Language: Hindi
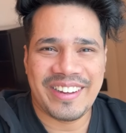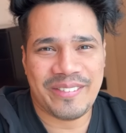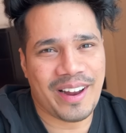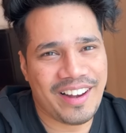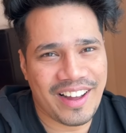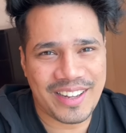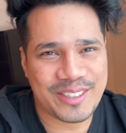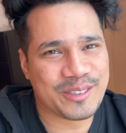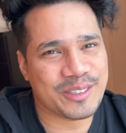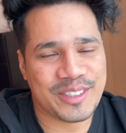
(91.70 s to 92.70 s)
भाई
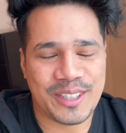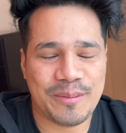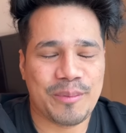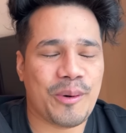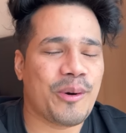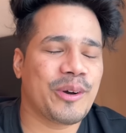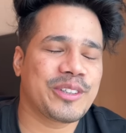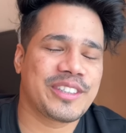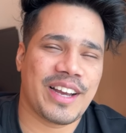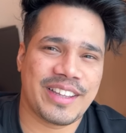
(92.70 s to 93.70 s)
लास्ट कुछ दिन
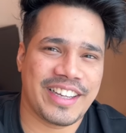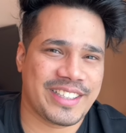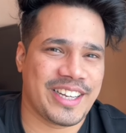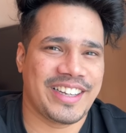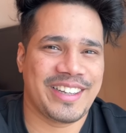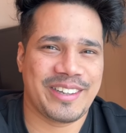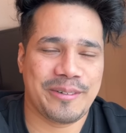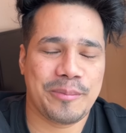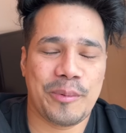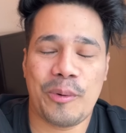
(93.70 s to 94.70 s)
बहुत ज़्यादा एक्साइटेड रहे